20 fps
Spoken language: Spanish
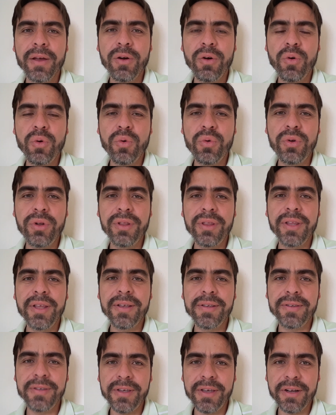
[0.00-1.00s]
un
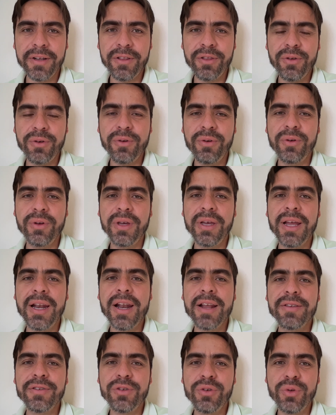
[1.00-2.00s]
desierto en
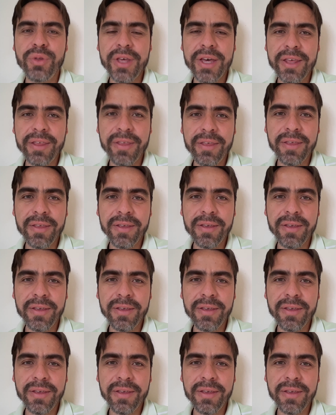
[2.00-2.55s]
la ciudad,